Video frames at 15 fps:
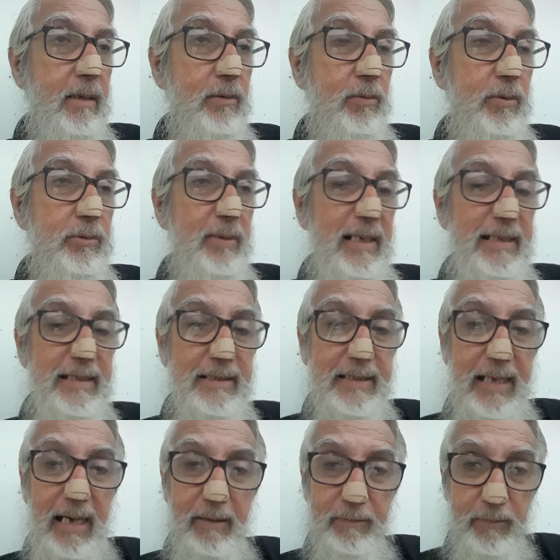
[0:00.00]
quando ele
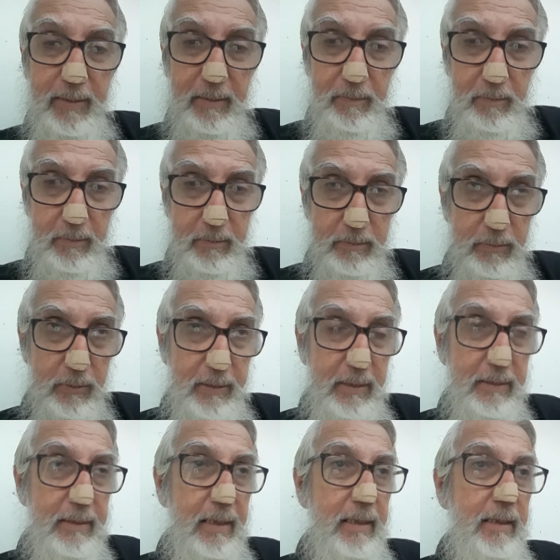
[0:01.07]
entrava em,
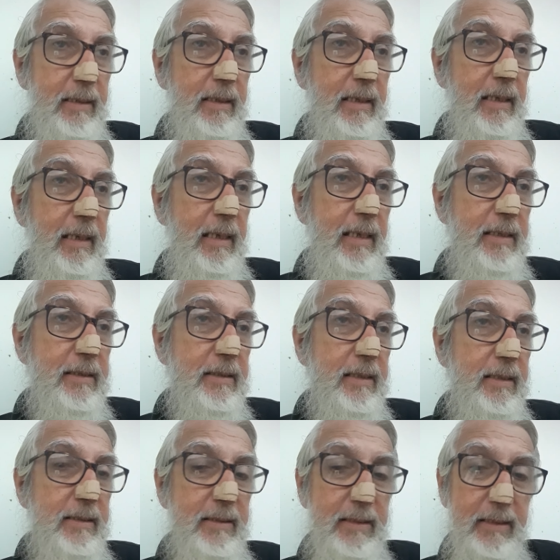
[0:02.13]
em, em
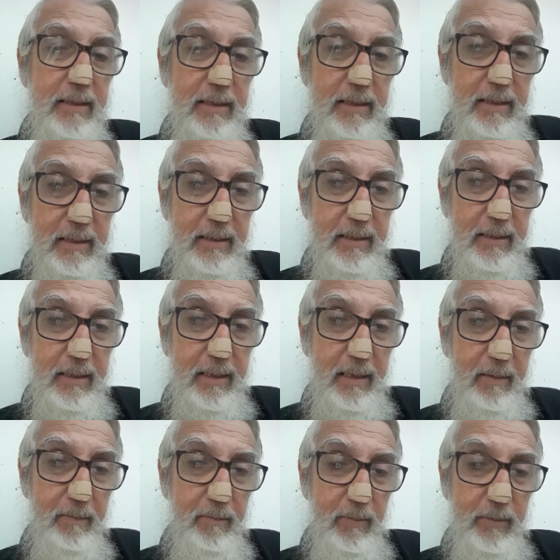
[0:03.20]
êxtase,
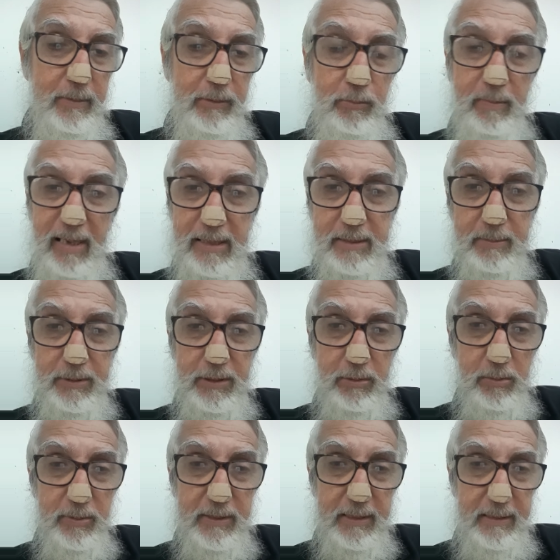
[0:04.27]
em, no máximo de
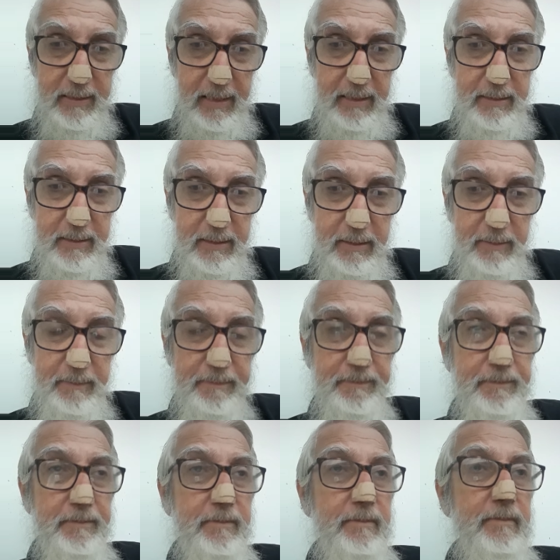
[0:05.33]
concentração,
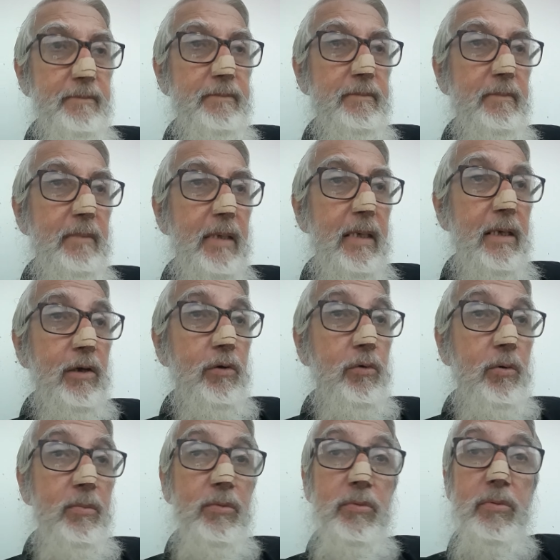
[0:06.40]

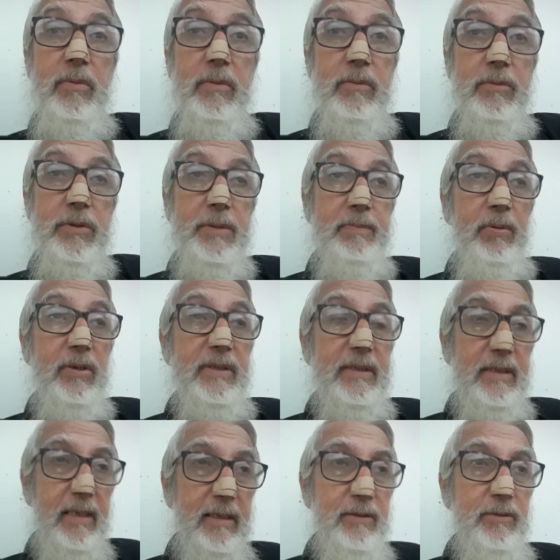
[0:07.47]
como os
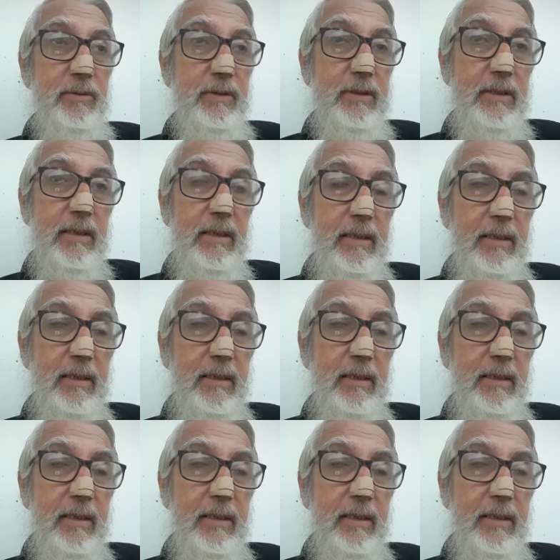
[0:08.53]
processos,